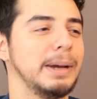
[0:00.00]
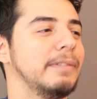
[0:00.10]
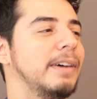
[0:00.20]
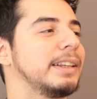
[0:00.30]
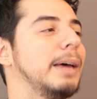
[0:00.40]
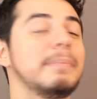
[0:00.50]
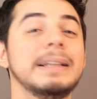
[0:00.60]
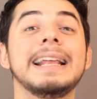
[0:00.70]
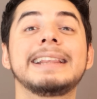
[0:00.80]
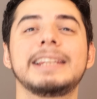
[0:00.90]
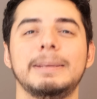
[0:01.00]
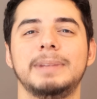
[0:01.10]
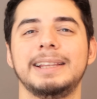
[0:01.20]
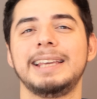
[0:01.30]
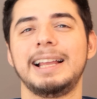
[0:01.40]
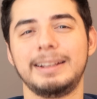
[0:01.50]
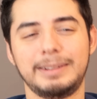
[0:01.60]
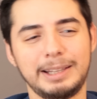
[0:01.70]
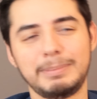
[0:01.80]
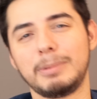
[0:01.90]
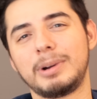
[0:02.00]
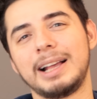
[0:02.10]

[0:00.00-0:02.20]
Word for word: Hani vatan millet deyip de diğerleri dedim ya bu